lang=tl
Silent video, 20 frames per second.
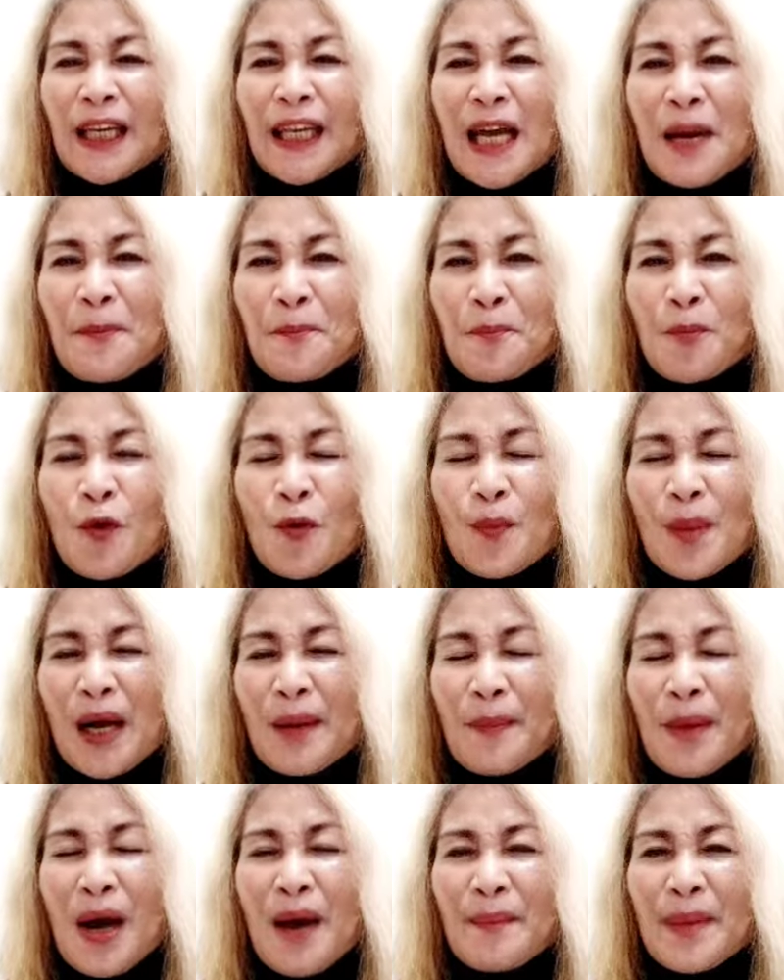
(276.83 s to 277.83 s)
Yan po mga
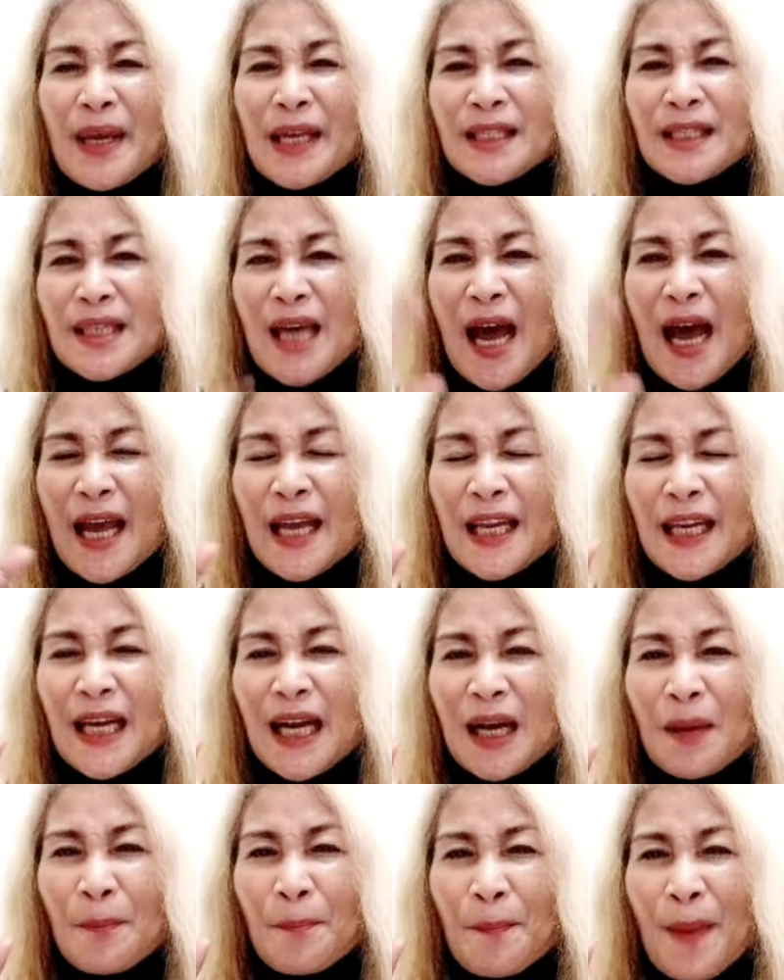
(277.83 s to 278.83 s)
mamis ay
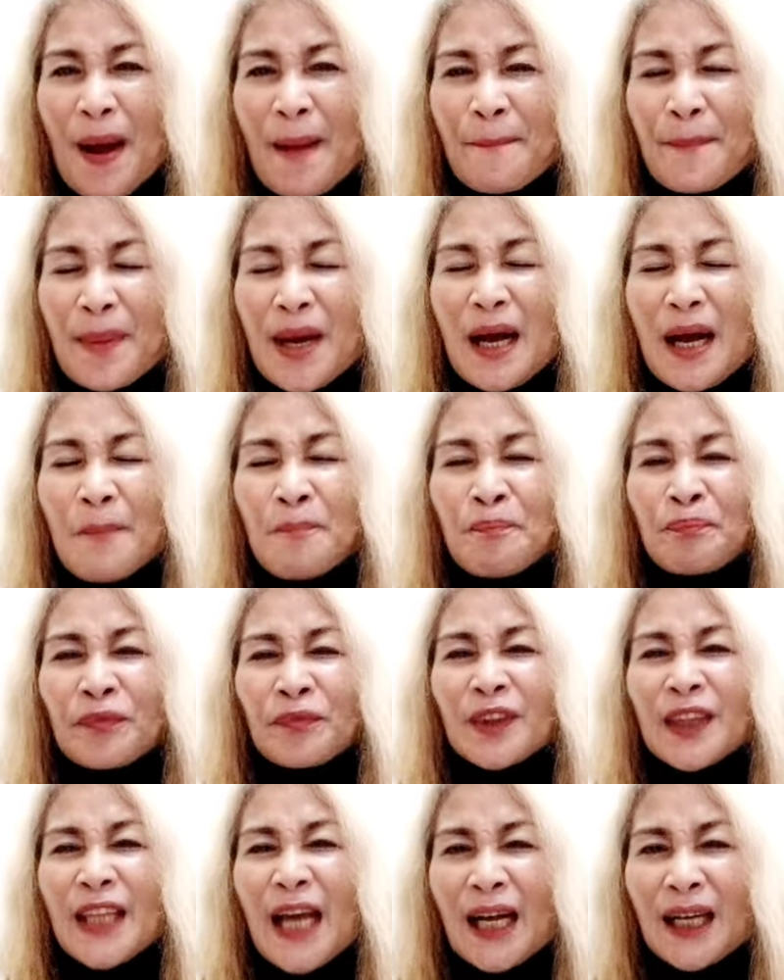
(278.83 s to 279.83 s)
nagpapa
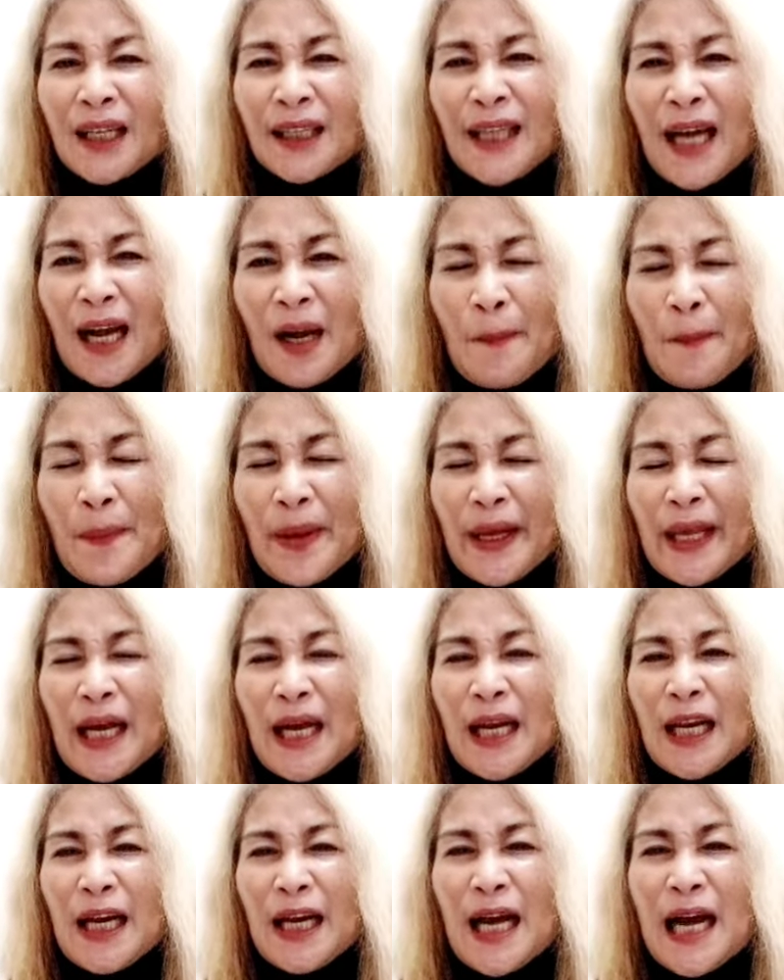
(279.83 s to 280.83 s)
dagdag pa
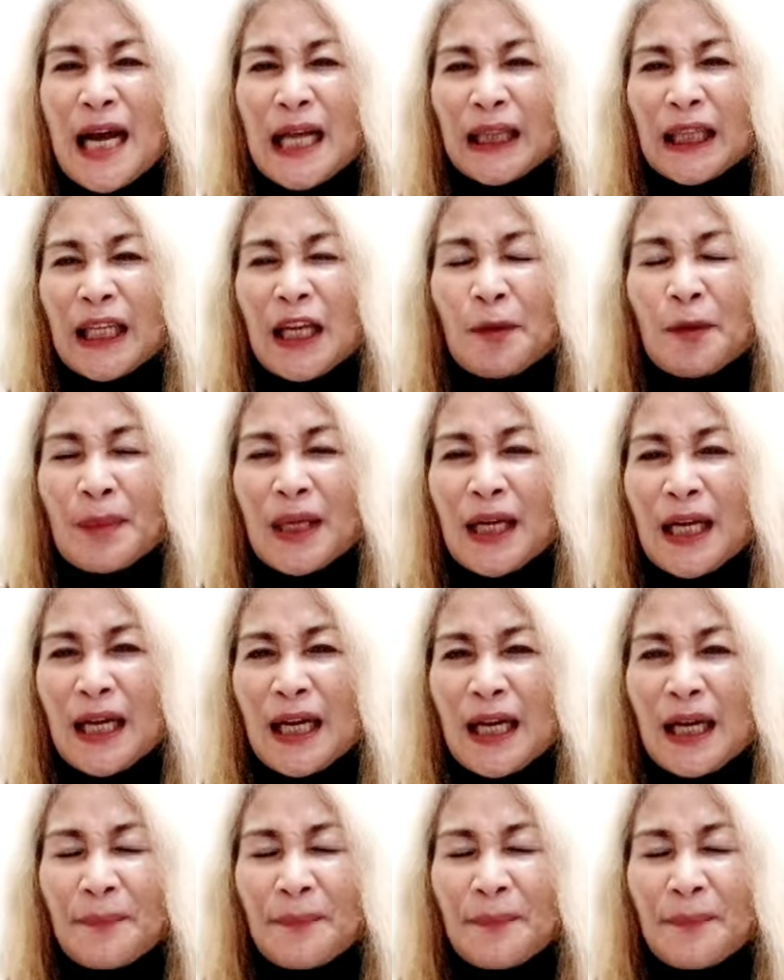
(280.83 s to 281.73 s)
yan ng ating mga